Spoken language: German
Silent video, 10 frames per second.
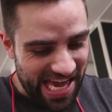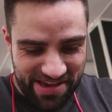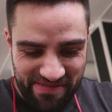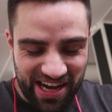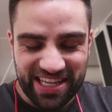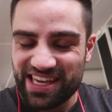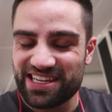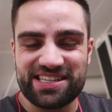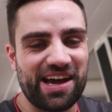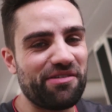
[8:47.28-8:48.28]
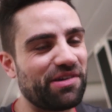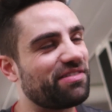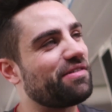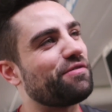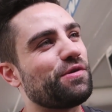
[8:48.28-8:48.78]
Ich mache jeden Tag
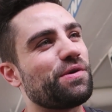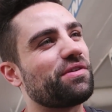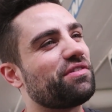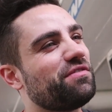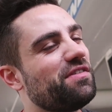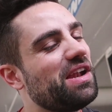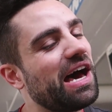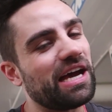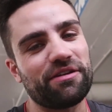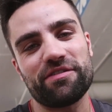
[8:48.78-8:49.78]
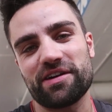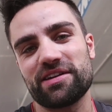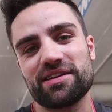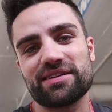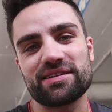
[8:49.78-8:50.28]
was dafür und es will einfach
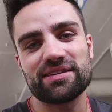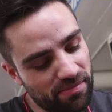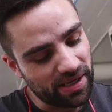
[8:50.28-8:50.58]
nicht.